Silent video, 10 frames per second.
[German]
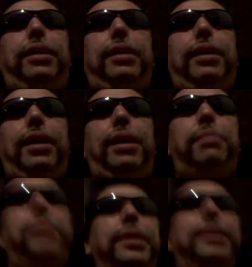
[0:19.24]
recht
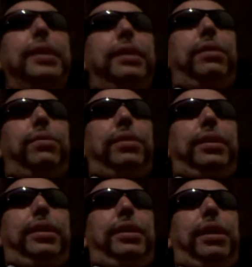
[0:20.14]
lahm
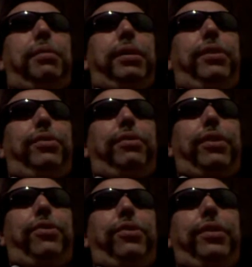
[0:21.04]
und ich habe also
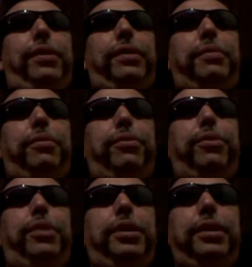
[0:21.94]
fast
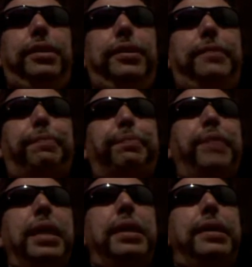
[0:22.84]
befürchtet,
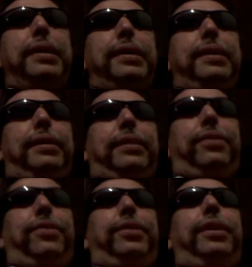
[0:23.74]

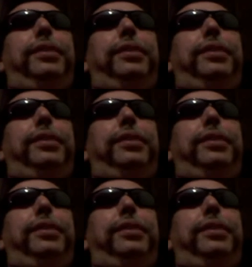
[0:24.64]
dass es